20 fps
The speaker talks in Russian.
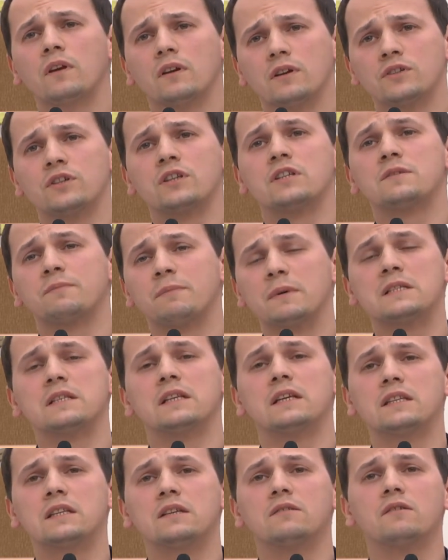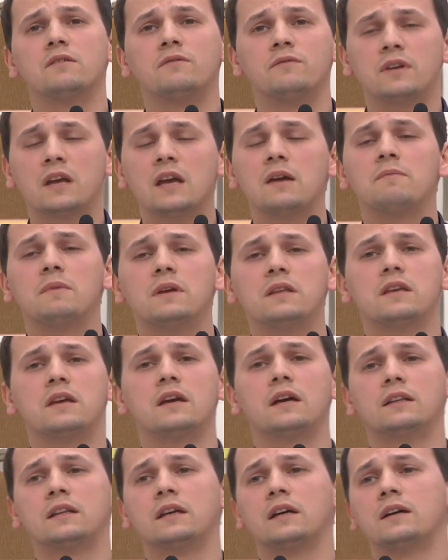жизнь последнего
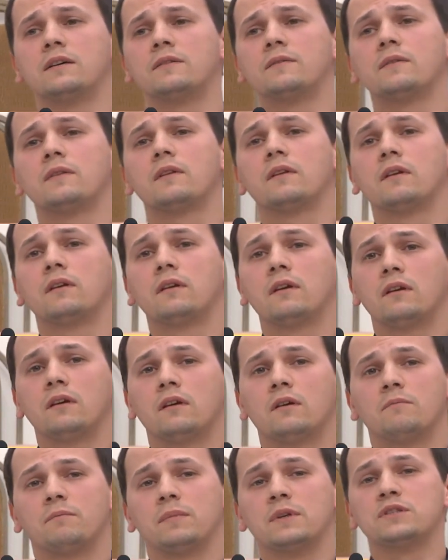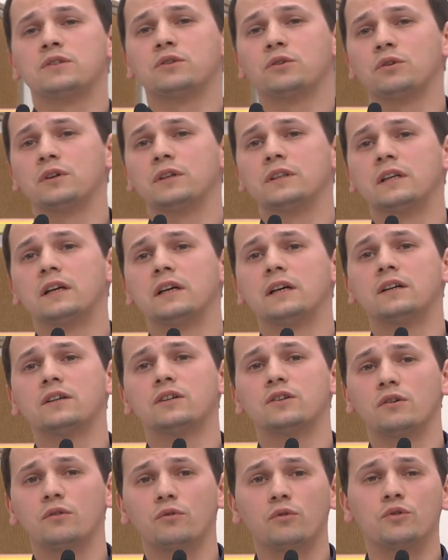времени, она – построено,
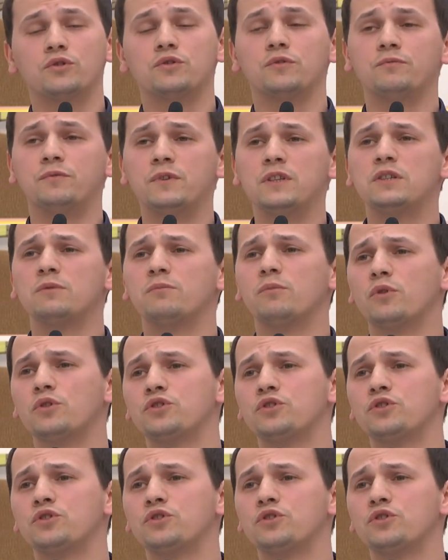видим